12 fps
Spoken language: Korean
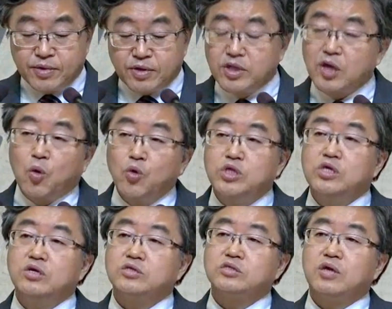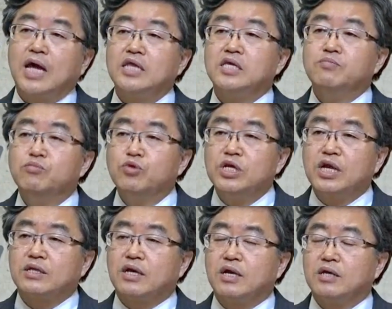그런데 곧 이어서 한 인물이
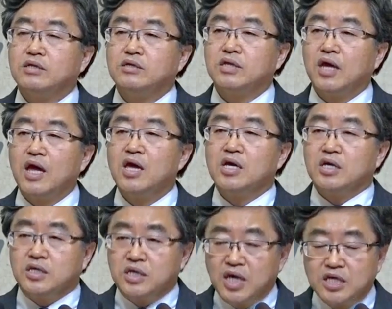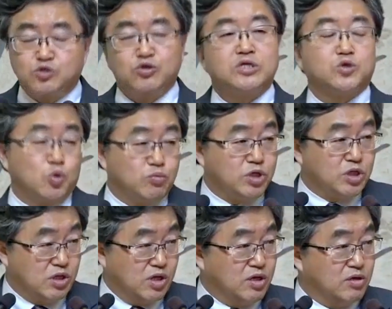나타났는데 예수의 소문이
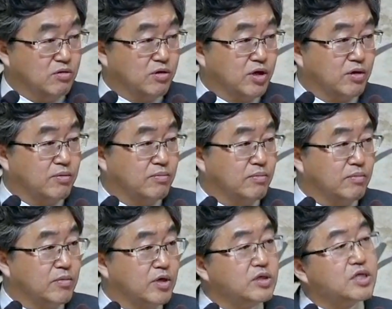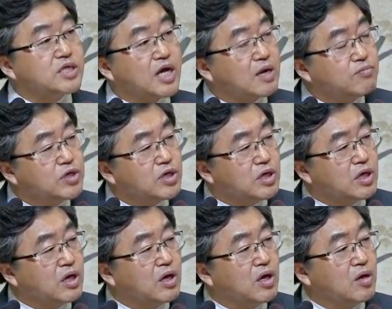들리는 거예요. 근데
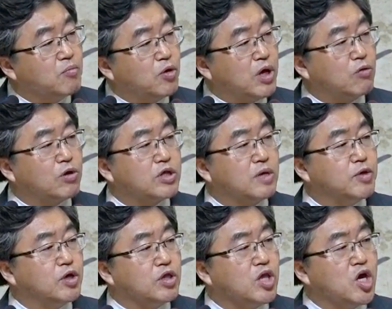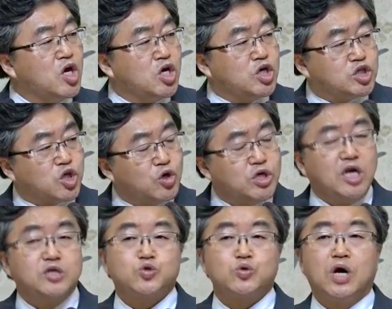사람들이 뭐라고 그러냐면은 저
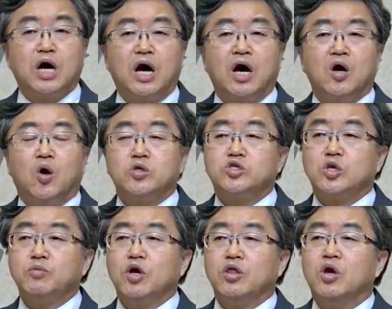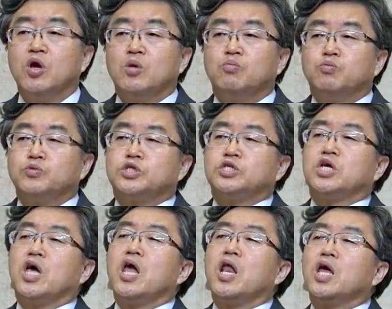예수가 어쩌면
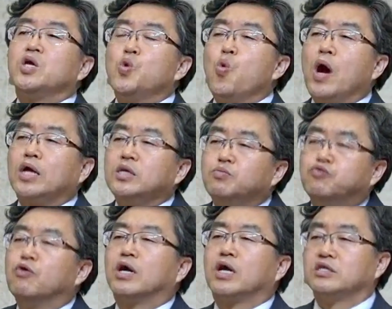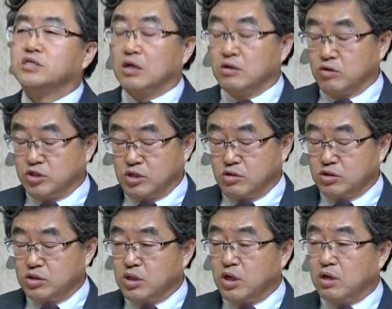세례 요한이 부활한 것일
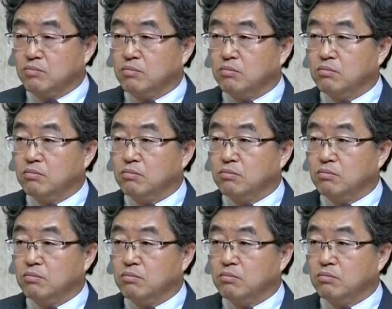것이다.